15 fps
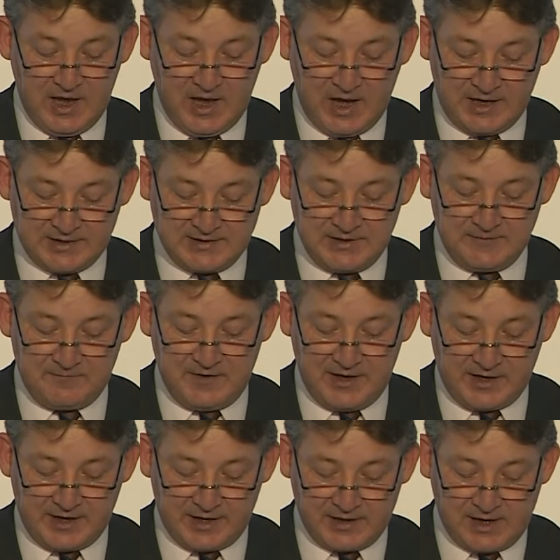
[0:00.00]
azim
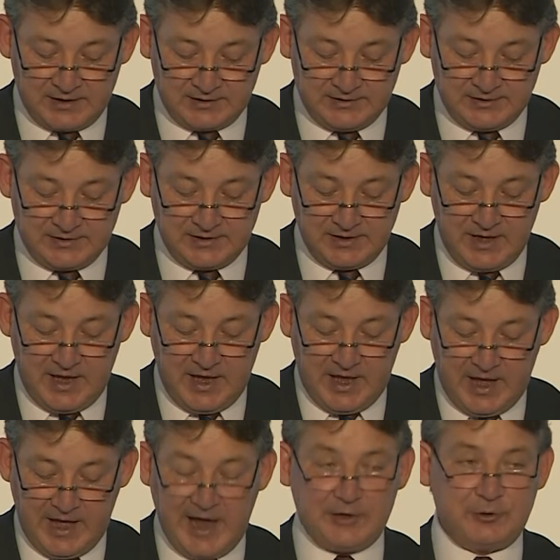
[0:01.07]
ve kararlılık
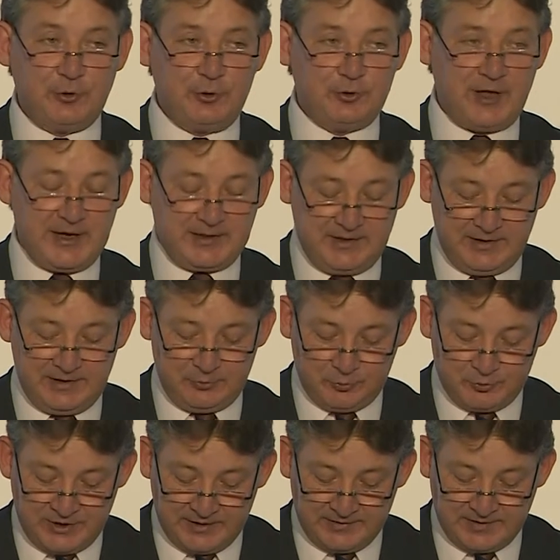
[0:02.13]
her türlü takdirin
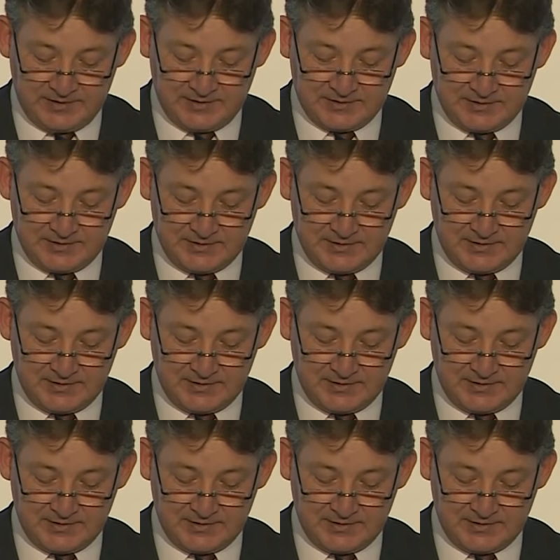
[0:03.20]
üzerindedir.